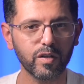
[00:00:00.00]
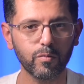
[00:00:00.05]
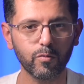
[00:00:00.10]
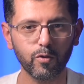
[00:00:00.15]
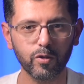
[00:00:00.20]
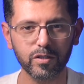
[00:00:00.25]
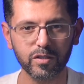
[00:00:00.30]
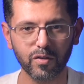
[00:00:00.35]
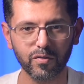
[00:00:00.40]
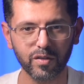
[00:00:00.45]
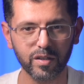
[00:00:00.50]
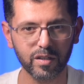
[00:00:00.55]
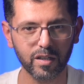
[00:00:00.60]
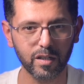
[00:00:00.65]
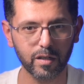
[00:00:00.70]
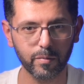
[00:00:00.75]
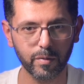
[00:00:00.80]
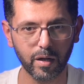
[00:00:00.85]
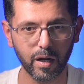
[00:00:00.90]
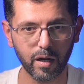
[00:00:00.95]
المواصفات
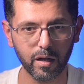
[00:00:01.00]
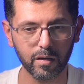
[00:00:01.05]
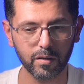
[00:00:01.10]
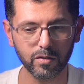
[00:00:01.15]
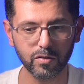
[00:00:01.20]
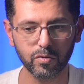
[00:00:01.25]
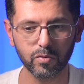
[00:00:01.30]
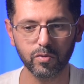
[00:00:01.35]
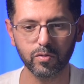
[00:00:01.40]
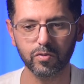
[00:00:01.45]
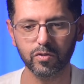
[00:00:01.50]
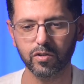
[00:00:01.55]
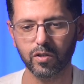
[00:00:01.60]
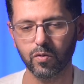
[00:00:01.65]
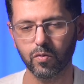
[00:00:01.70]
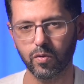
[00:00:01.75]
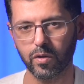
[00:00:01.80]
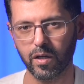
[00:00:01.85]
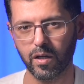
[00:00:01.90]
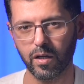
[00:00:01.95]
اللي بالايزو
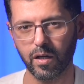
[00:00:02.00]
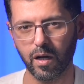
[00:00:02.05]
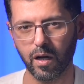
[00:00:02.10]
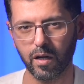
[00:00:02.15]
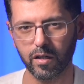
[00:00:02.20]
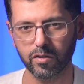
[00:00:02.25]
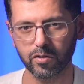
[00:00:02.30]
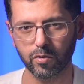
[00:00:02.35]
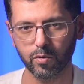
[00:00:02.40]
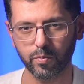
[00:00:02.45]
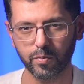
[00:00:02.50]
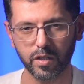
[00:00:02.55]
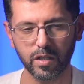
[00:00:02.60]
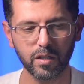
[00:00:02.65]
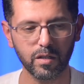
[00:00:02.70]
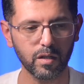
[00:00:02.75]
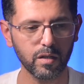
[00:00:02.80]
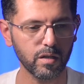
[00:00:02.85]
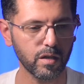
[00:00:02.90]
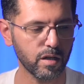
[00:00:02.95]
صور على ايزو
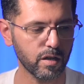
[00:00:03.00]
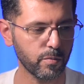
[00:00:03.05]
100